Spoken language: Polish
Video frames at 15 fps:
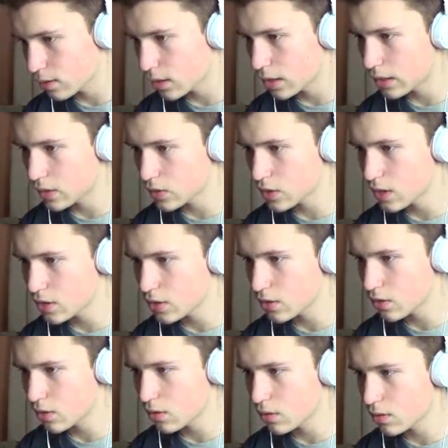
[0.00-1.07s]
kolejna rzecz
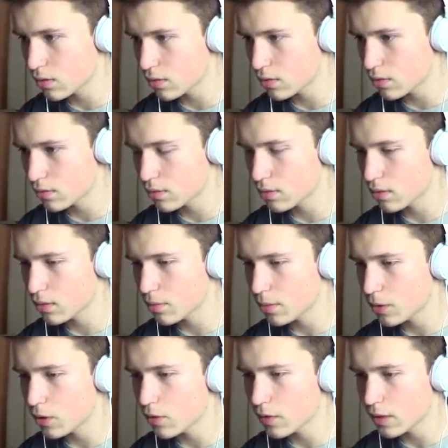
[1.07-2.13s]
to
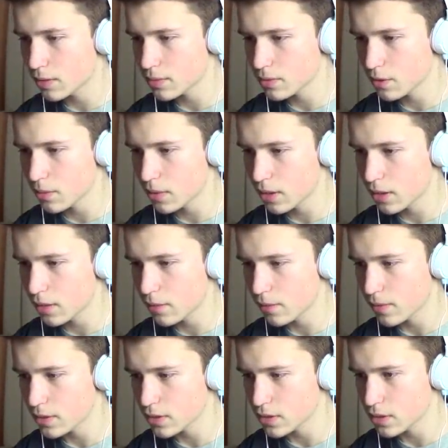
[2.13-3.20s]
odblokowałem sobie
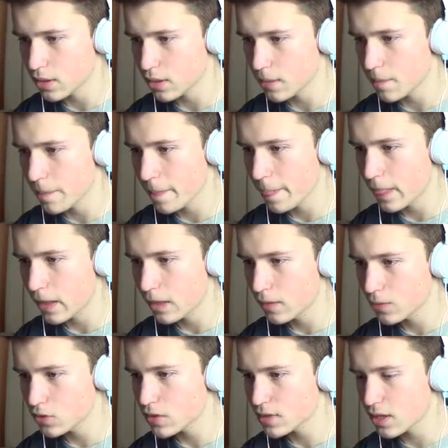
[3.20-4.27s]
właśnie
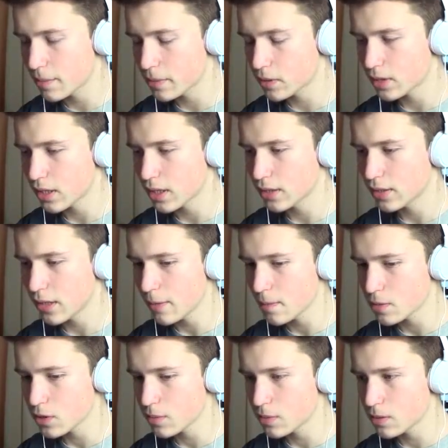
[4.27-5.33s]
wszystkie portale
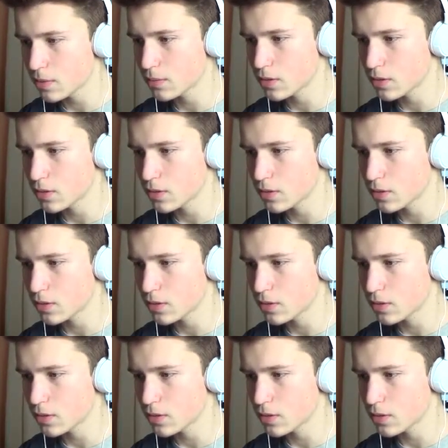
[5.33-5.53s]
tam, zrobiłem